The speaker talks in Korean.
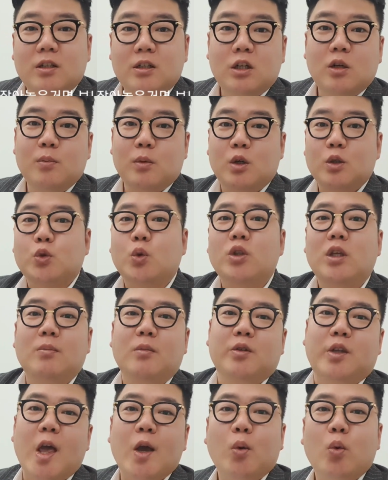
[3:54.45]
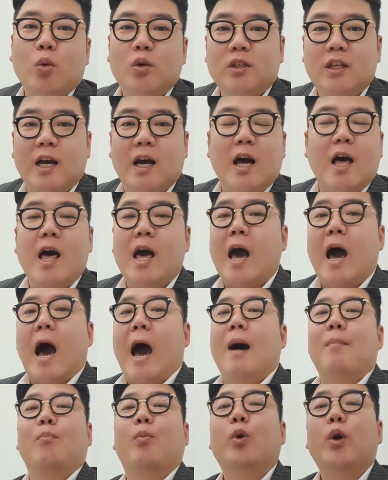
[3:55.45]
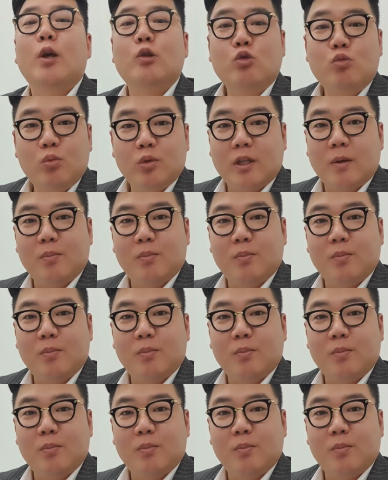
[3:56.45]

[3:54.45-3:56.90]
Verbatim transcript: 그럼 그 손님을 데리고 그냥 안 보내주면